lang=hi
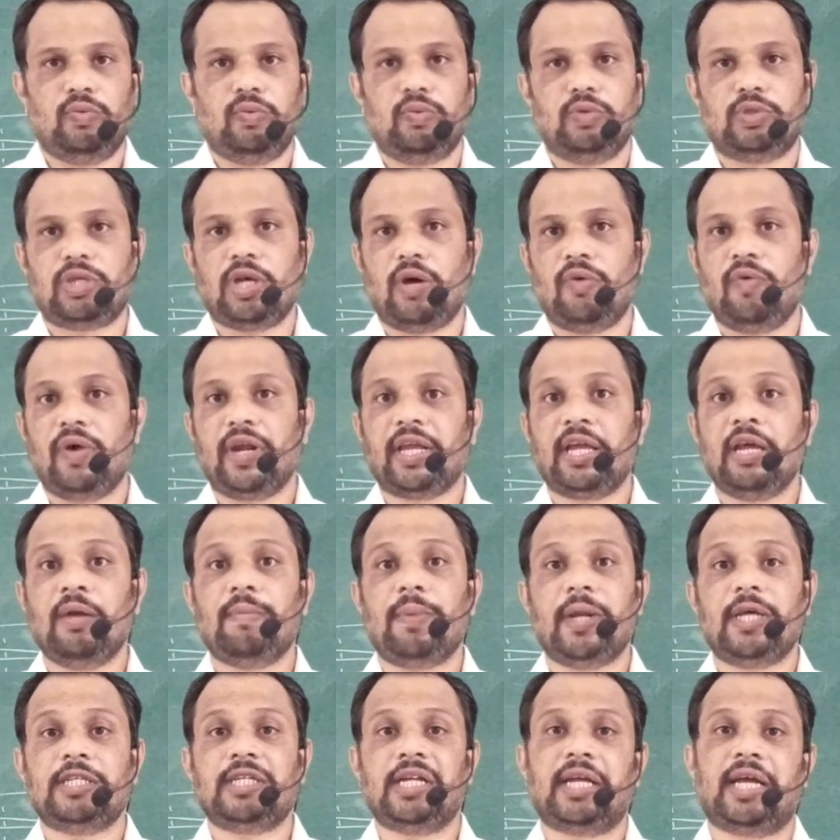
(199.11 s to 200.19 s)
उसका वर्किंग
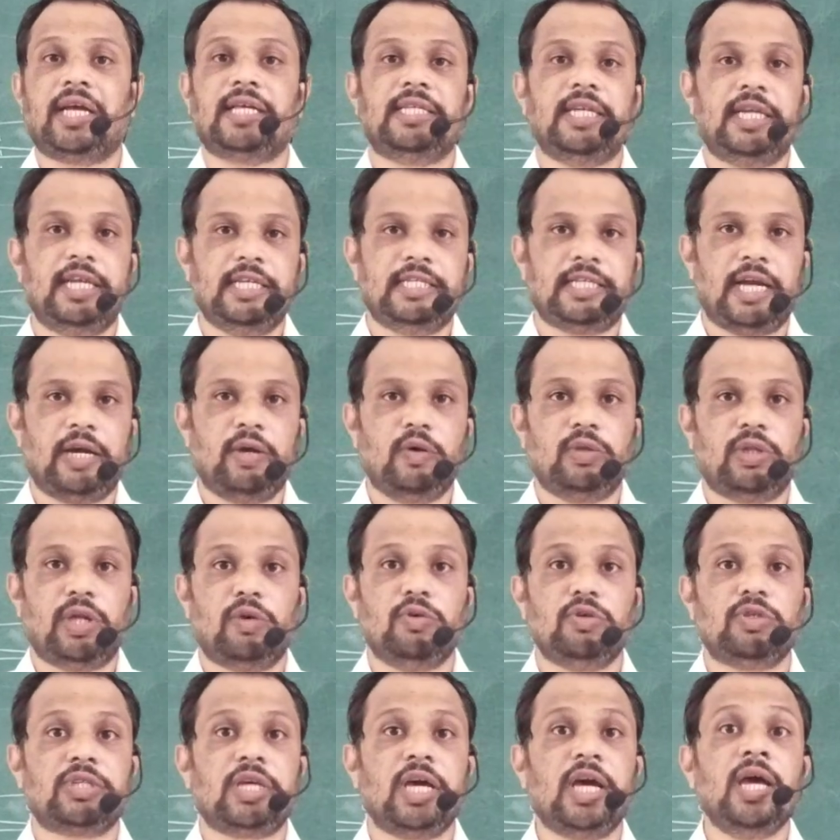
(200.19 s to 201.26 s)
प्रेशर कैसे डिसाइड होता है
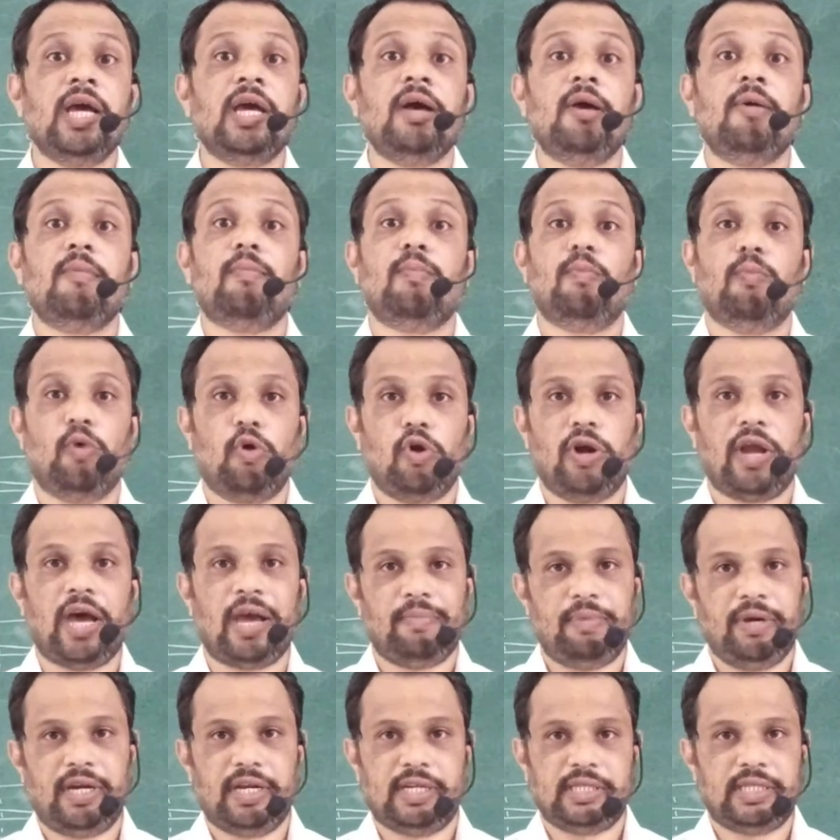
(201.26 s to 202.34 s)
उसके बोर
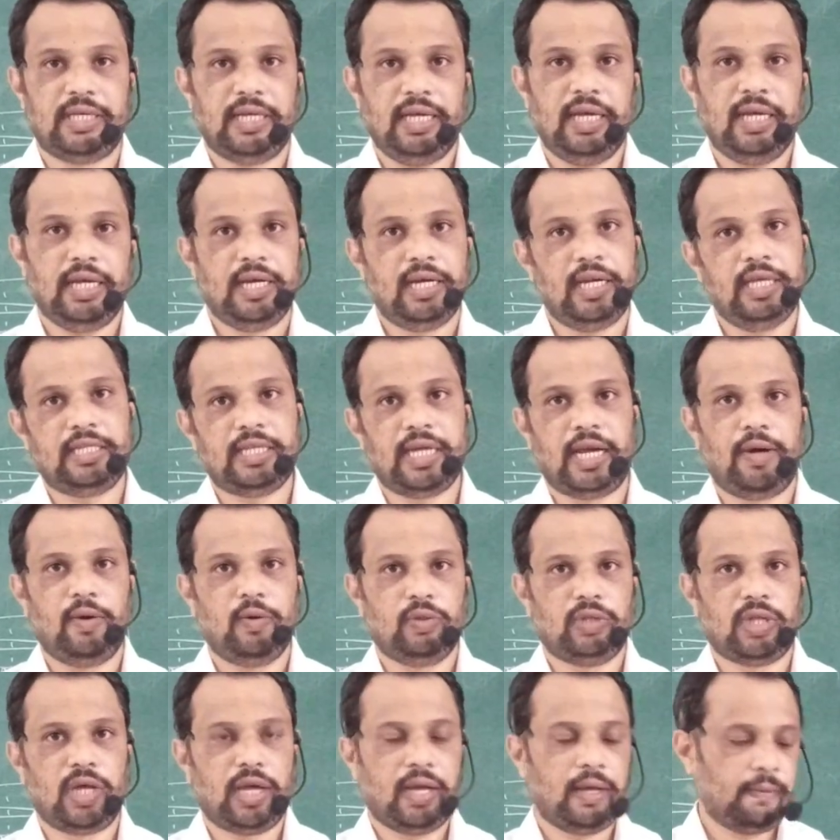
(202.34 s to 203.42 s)
डायमीटर से डिसाइड
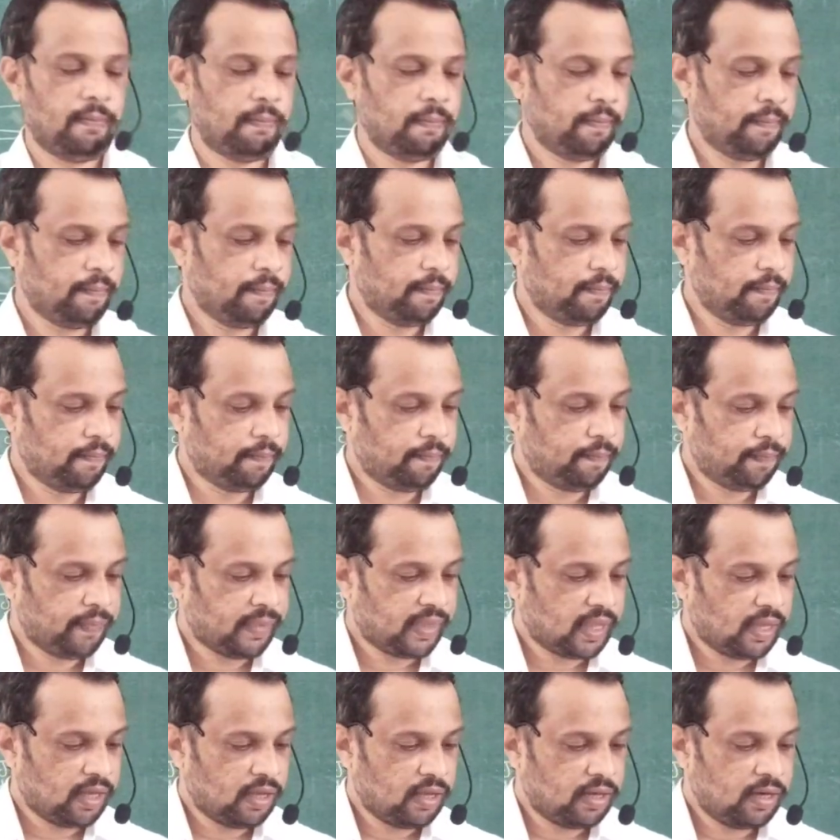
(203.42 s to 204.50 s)
होता है
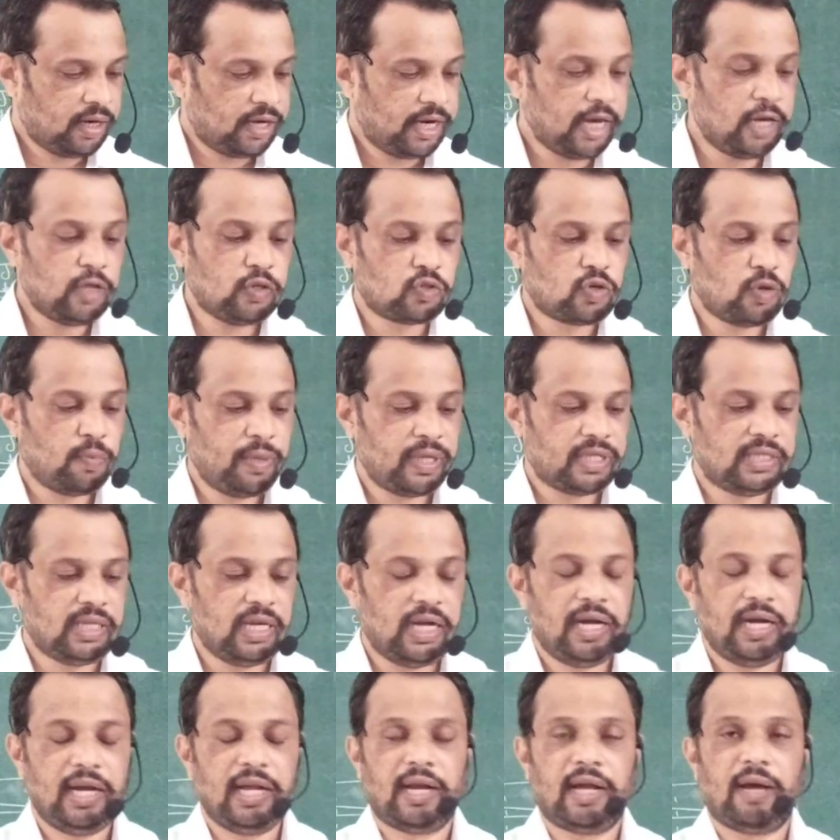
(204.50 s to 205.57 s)
टेलीस्कोपिक
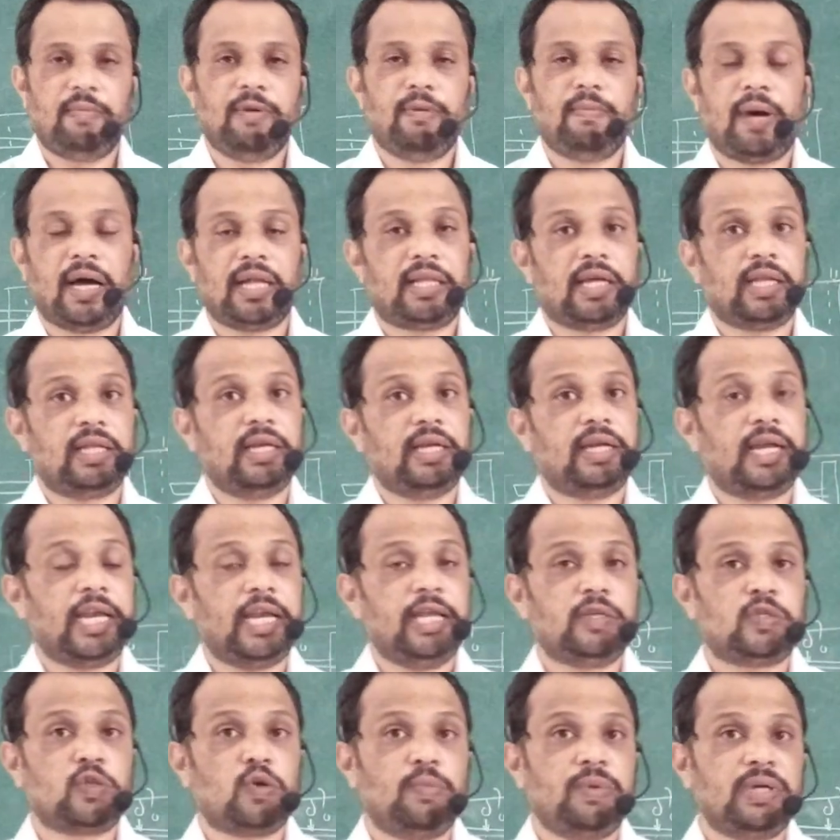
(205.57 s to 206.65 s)
सिलेंडर अभी बात आती है
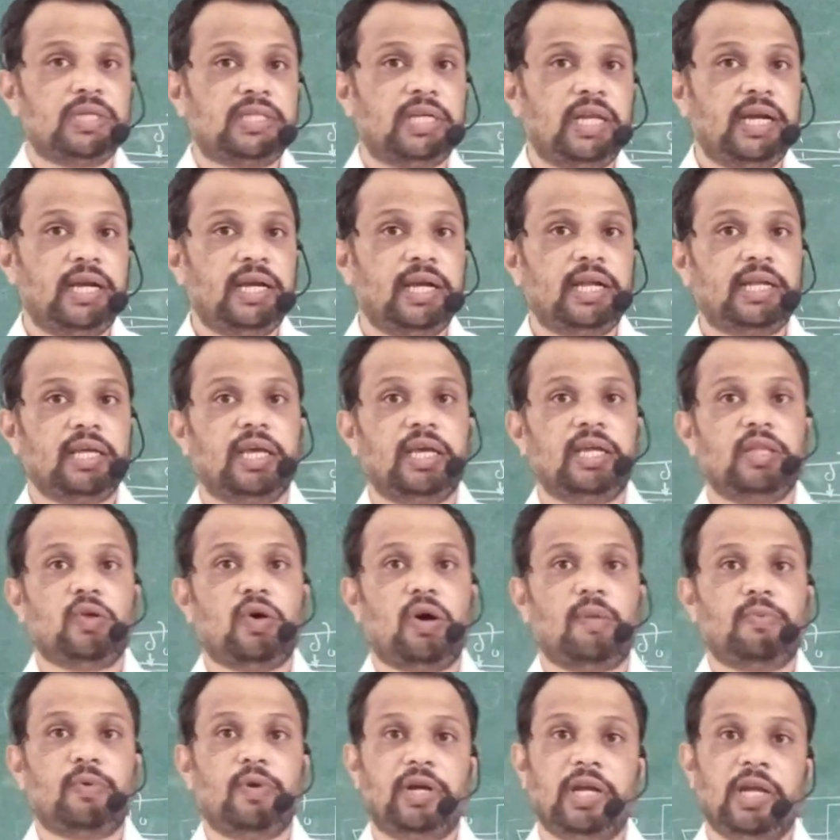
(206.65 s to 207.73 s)
टेलीस्कोपिक सिलेंडर की तो
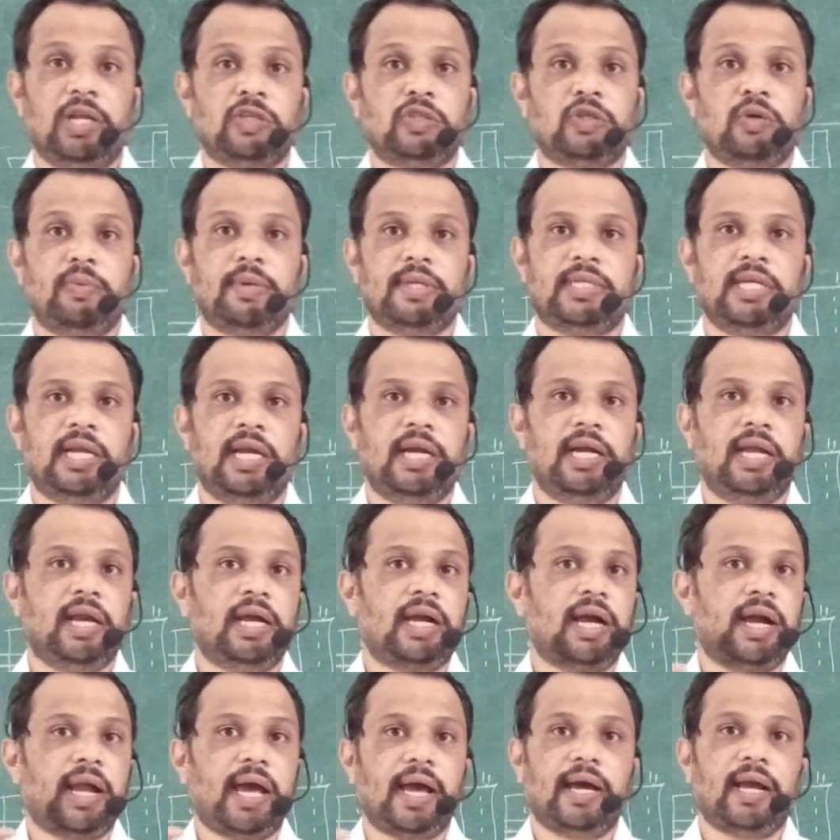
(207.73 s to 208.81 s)
आपको टेलीस्कोपिक सिलेंडर
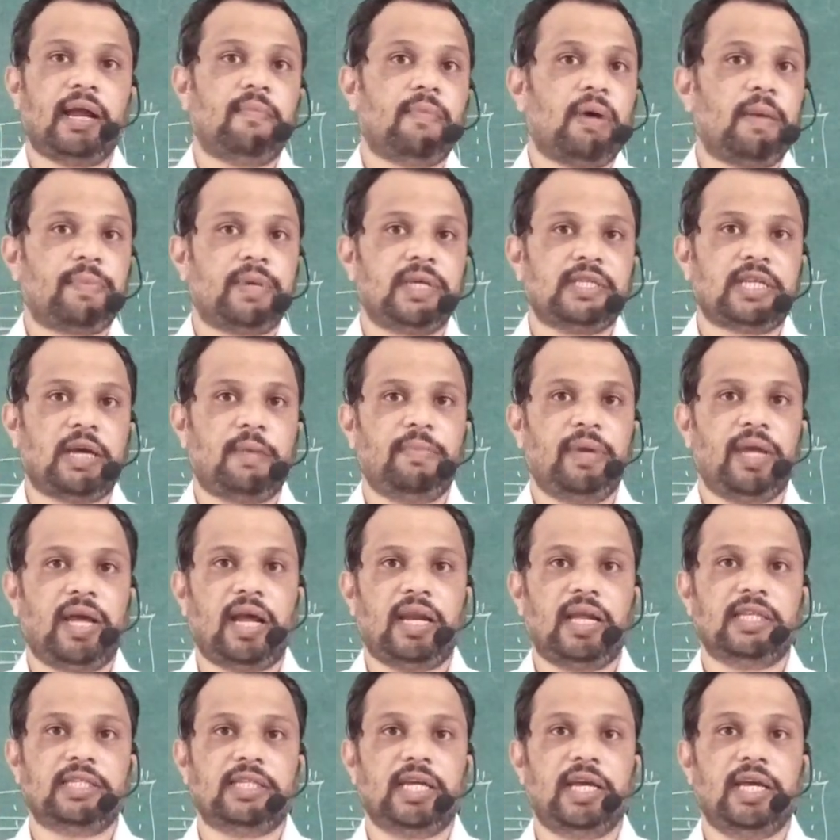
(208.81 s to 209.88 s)
का डायग्राम आपके सामने
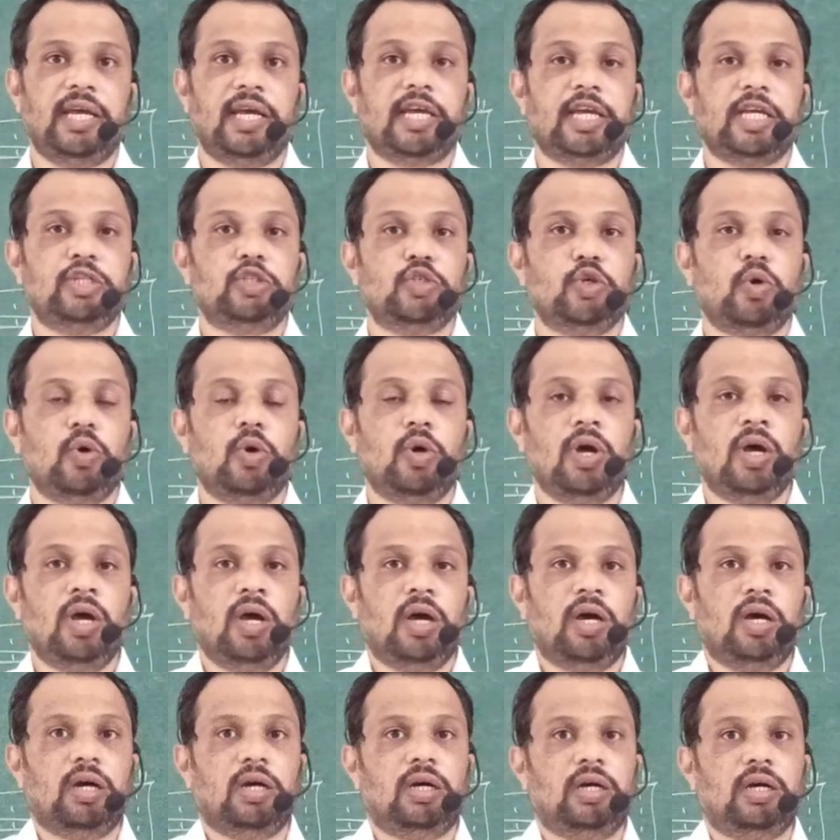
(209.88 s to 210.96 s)
आना चाहिए कि जो
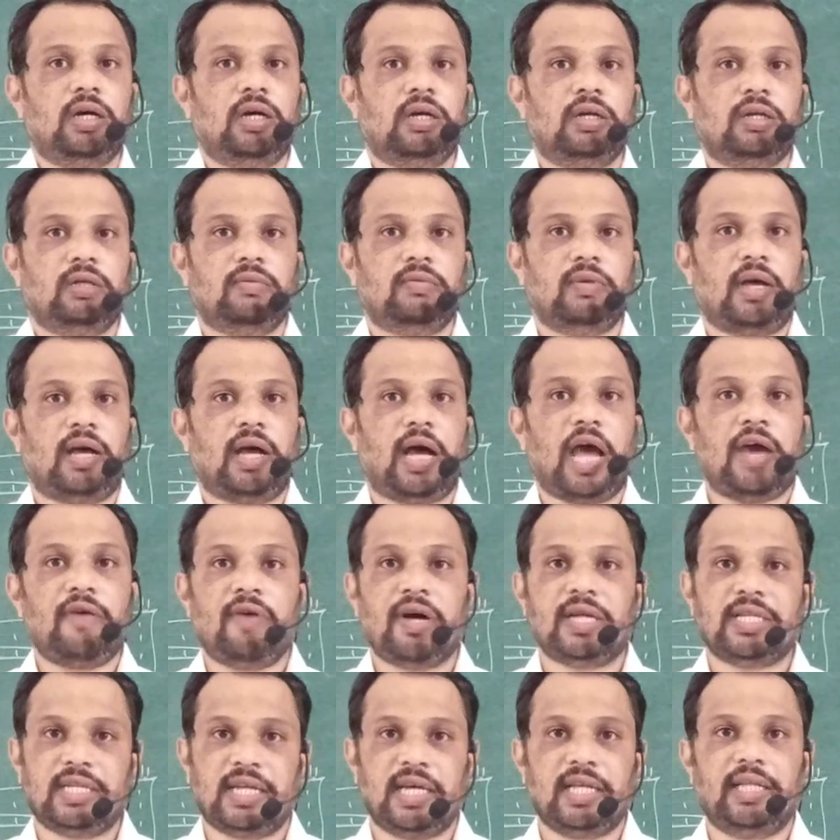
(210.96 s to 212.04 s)

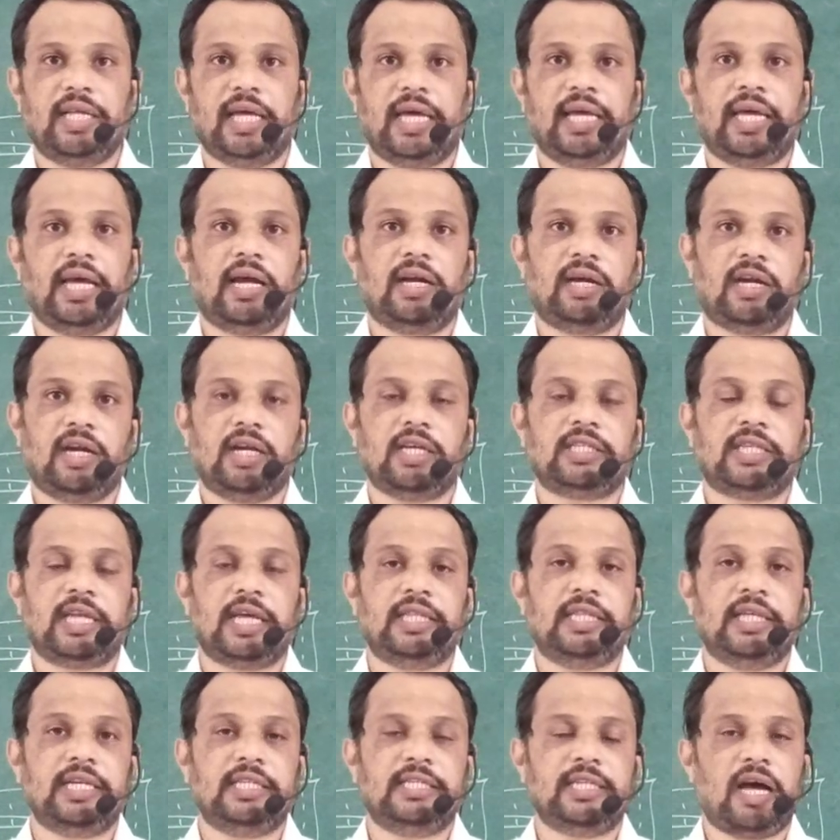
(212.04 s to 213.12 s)
हाईवाज रहते हैं या ट्रक्स
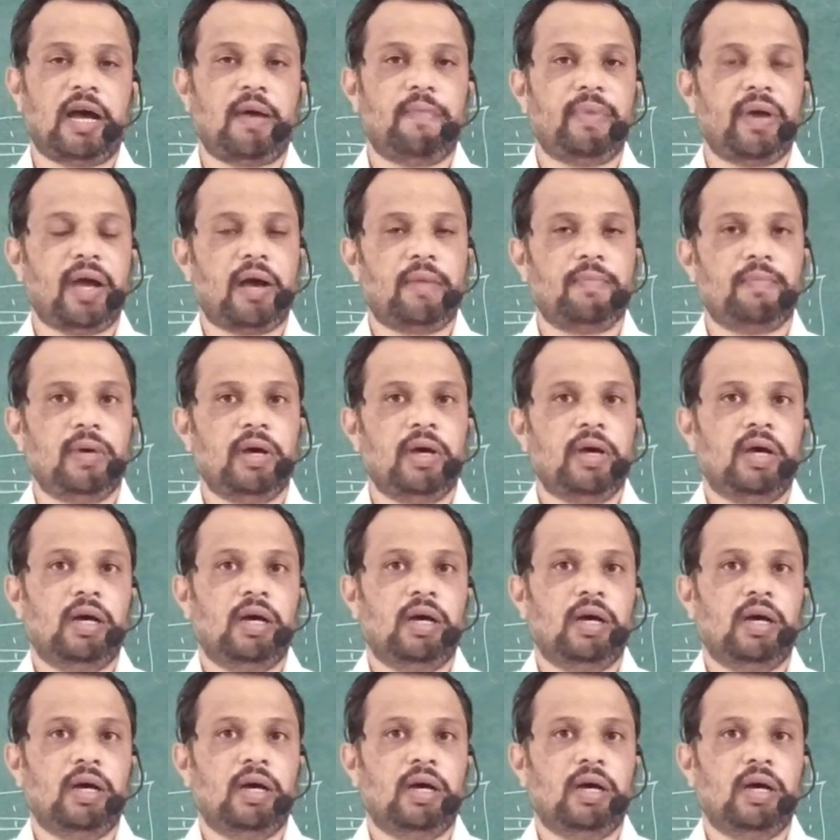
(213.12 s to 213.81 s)
रहते हैं जहाँ पे आप